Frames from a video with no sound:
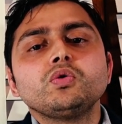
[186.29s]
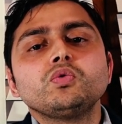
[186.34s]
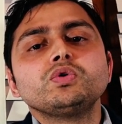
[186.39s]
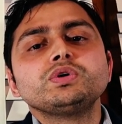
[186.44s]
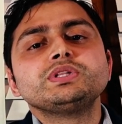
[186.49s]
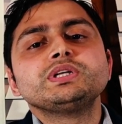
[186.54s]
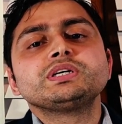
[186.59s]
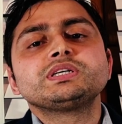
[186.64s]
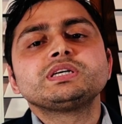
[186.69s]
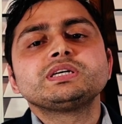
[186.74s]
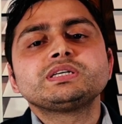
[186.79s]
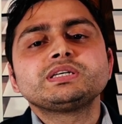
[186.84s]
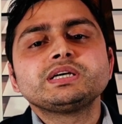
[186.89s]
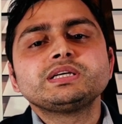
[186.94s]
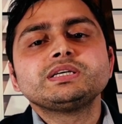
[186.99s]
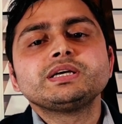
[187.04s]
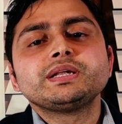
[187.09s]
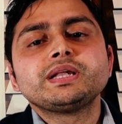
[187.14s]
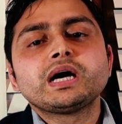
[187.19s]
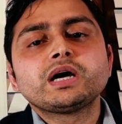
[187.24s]
ওই দেশে সে
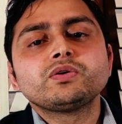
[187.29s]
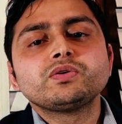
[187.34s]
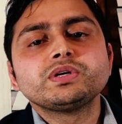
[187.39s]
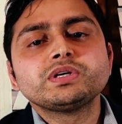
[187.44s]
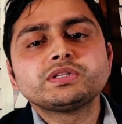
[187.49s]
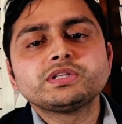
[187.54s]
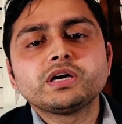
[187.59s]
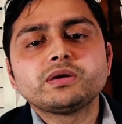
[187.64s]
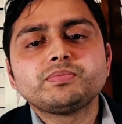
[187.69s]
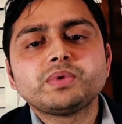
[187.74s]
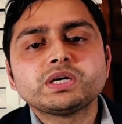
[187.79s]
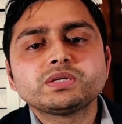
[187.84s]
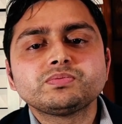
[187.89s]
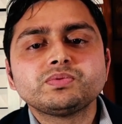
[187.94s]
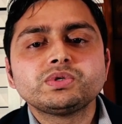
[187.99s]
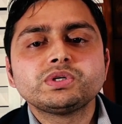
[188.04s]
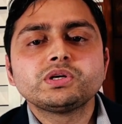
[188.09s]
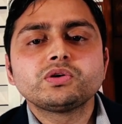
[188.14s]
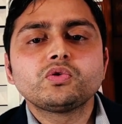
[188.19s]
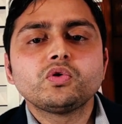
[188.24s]
যে নাগরিক তার
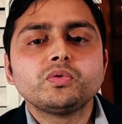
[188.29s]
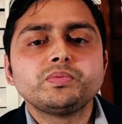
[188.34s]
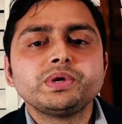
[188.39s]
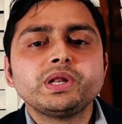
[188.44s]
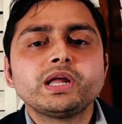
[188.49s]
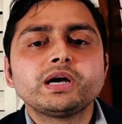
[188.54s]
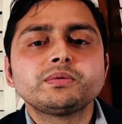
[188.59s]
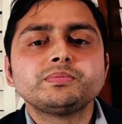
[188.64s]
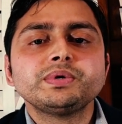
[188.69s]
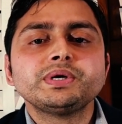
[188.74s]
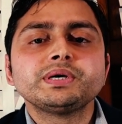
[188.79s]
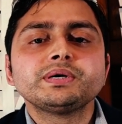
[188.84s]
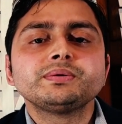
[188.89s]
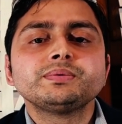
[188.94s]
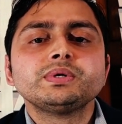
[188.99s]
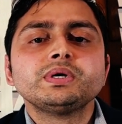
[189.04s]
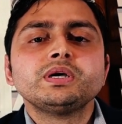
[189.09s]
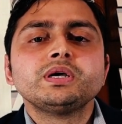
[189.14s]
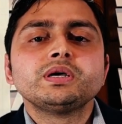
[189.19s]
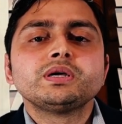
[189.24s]
পাসপোর্টের কপি লাগবে
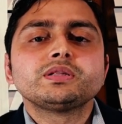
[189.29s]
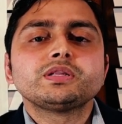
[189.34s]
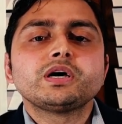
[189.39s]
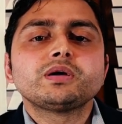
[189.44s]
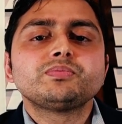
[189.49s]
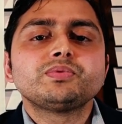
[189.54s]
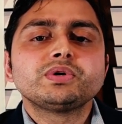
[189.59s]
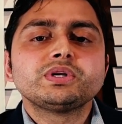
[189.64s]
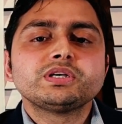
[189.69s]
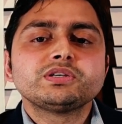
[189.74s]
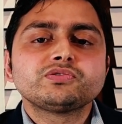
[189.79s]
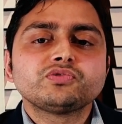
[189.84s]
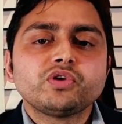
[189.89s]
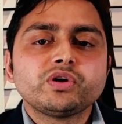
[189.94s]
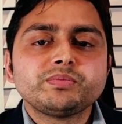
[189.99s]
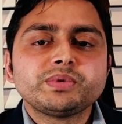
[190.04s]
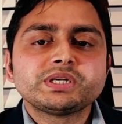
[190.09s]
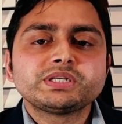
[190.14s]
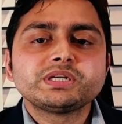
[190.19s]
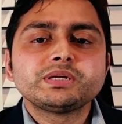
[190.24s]
তারপরে
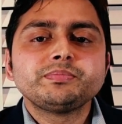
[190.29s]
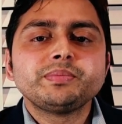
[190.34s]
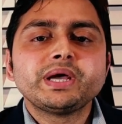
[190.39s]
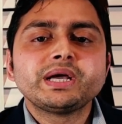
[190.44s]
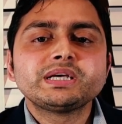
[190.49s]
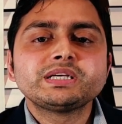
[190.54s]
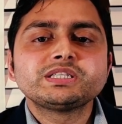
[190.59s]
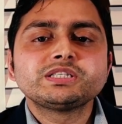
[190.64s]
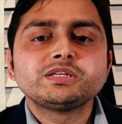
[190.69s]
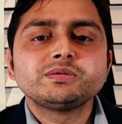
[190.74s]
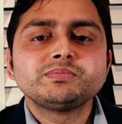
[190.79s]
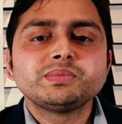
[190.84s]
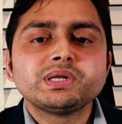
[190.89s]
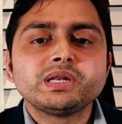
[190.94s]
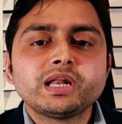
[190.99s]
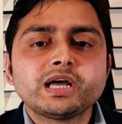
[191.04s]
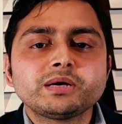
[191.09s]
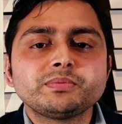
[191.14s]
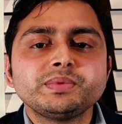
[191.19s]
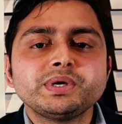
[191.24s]
ছয় মাসের ব্যাংক স্টেটমেন্ট
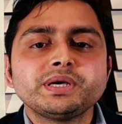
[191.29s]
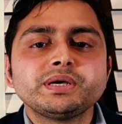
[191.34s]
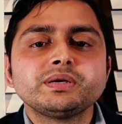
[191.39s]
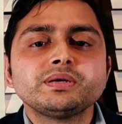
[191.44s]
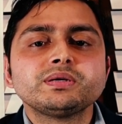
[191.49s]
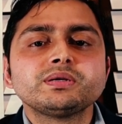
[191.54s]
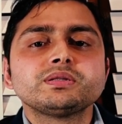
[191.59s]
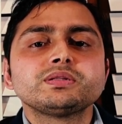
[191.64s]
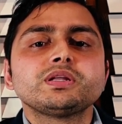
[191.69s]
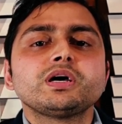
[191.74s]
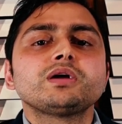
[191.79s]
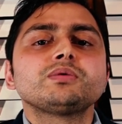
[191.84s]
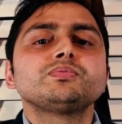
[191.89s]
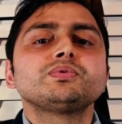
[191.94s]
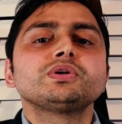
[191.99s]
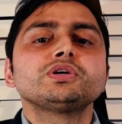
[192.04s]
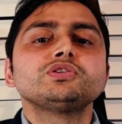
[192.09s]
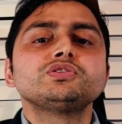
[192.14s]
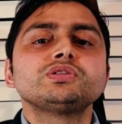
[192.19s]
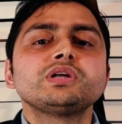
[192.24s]
লাগবে
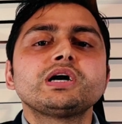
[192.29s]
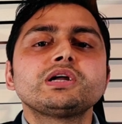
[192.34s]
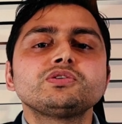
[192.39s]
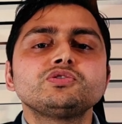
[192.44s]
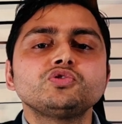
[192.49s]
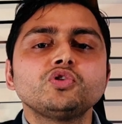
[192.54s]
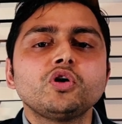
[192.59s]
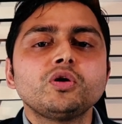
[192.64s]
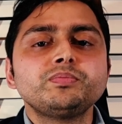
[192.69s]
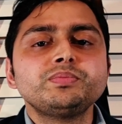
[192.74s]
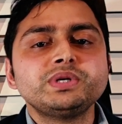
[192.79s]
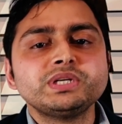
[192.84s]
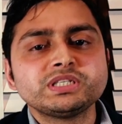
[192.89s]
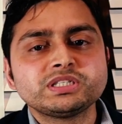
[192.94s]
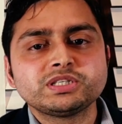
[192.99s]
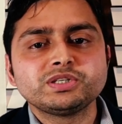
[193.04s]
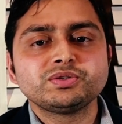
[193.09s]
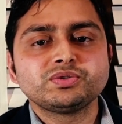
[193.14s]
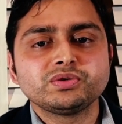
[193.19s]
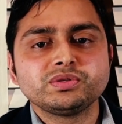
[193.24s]
তারপরে তার জব
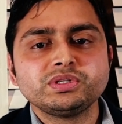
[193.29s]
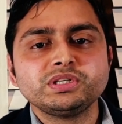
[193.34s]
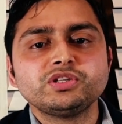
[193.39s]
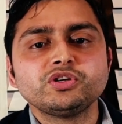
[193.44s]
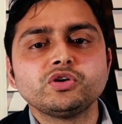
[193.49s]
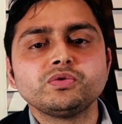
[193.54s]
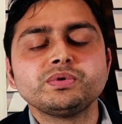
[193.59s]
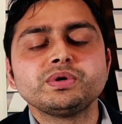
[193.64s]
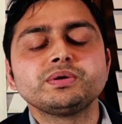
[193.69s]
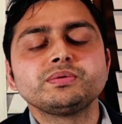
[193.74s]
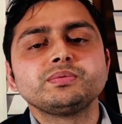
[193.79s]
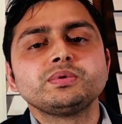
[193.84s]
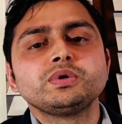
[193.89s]
ডিসক্রিপশন দিতে হবে